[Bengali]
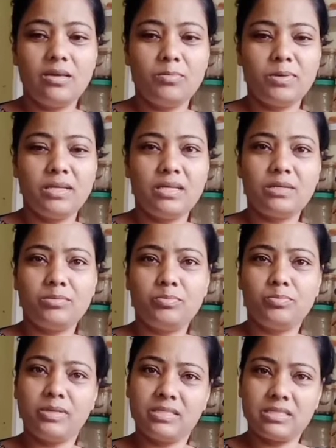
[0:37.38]
মানে এটা
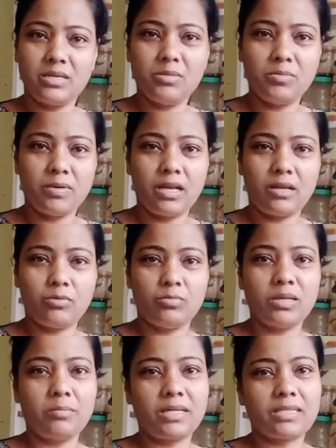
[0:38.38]
ফার্স্ট টাইমই বানাবো
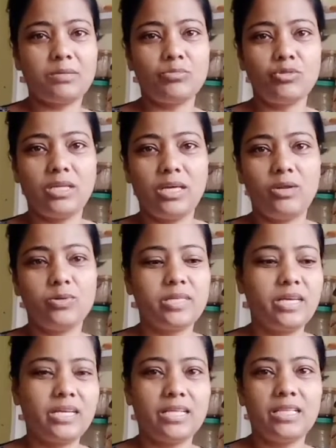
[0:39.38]
মানে মাথার মধ্যে এলো
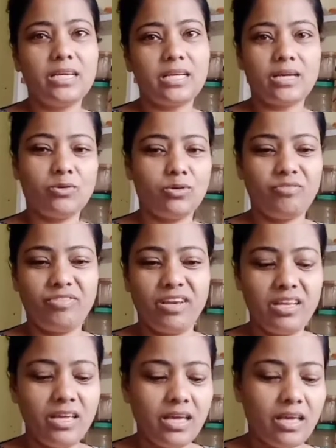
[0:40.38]
তো এটা দিয়ে এটা করে
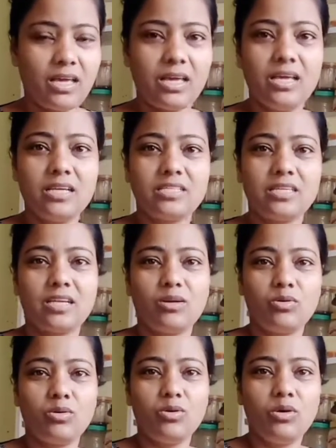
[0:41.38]
ফেলি হ্যাঁ সেটা
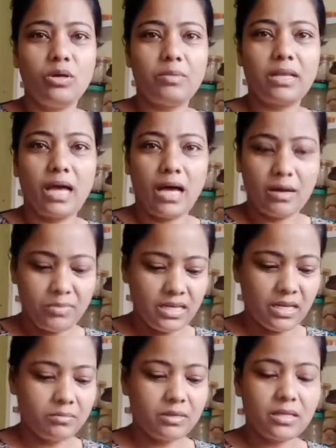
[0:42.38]
হলো মানে আমি
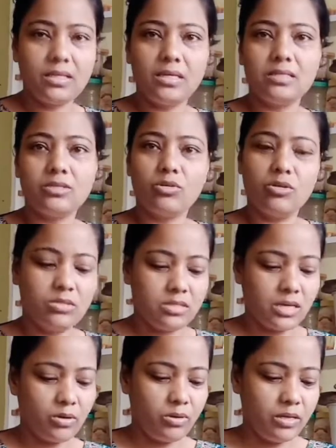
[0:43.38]
নামটা দিয়েছি হলো
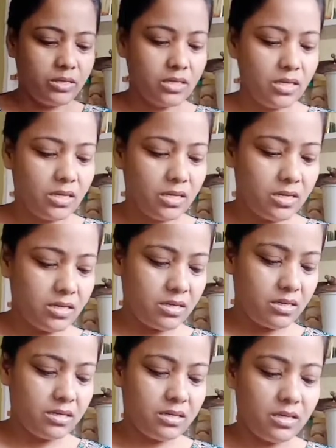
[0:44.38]
চাউলেট
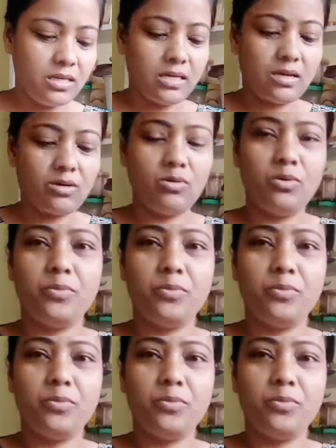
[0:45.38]
এই দেখো